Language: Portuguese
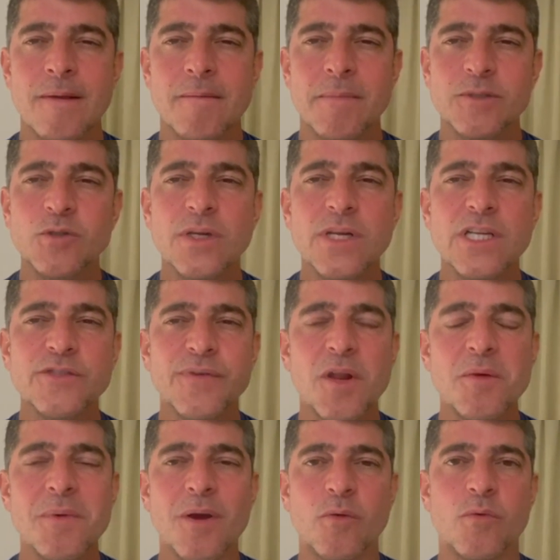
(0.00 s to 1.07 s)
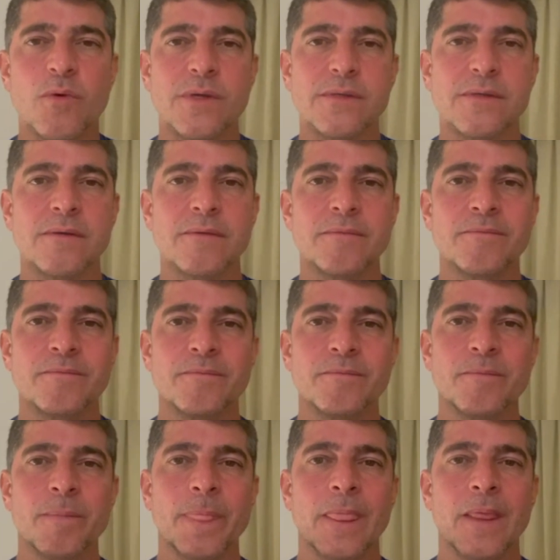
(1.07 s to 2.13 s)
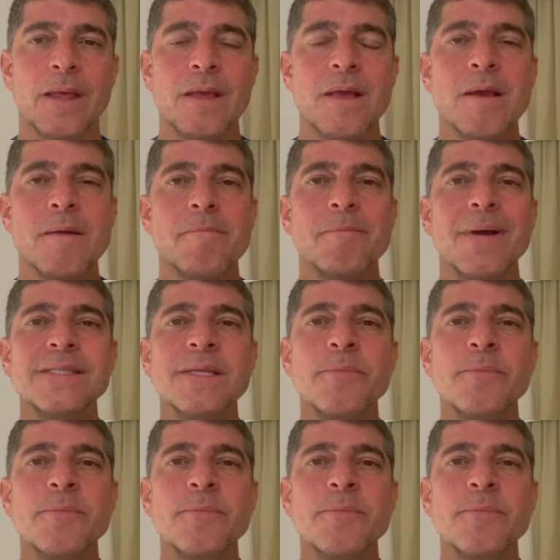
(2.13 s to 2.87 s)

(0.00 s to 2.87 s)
Mas eu queria te falar uma coisa mais